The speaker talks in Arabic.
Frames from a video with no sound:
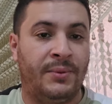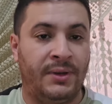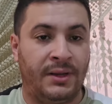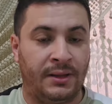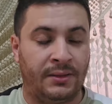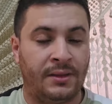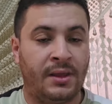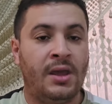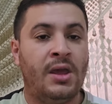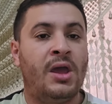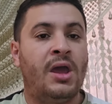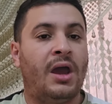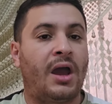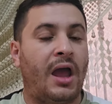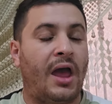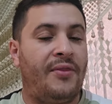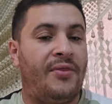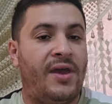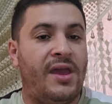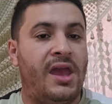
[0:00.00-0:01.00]
بريد
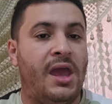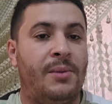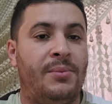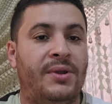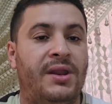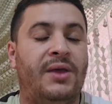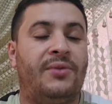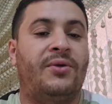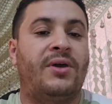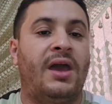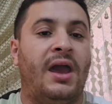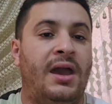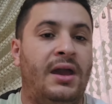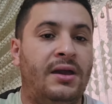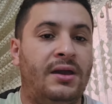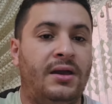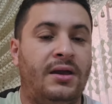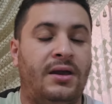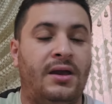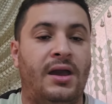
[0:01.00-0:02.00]
قضايا بريد قحقا
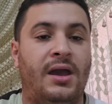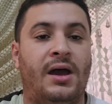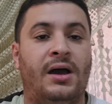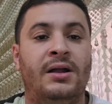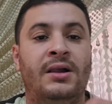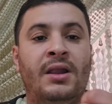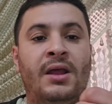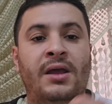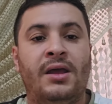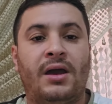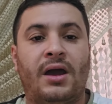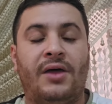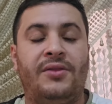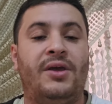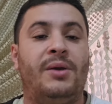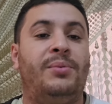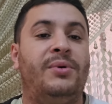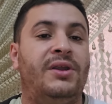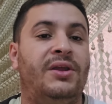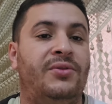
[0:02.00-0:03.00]
حقا
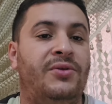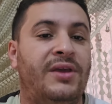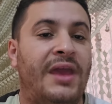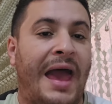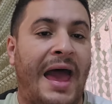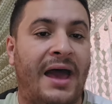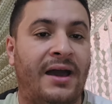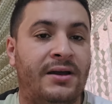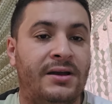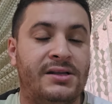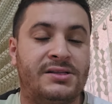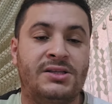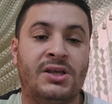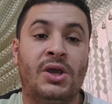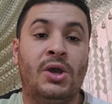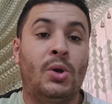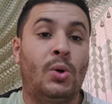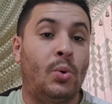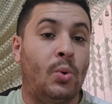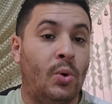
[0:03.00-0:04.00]
قضايا بريد يعخص
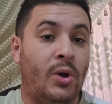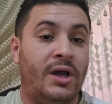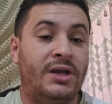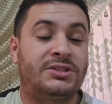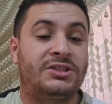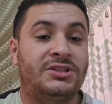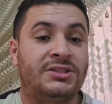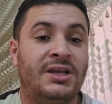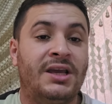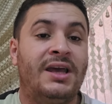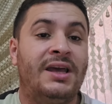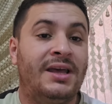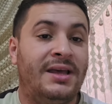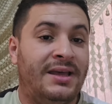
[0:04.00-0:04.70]
واش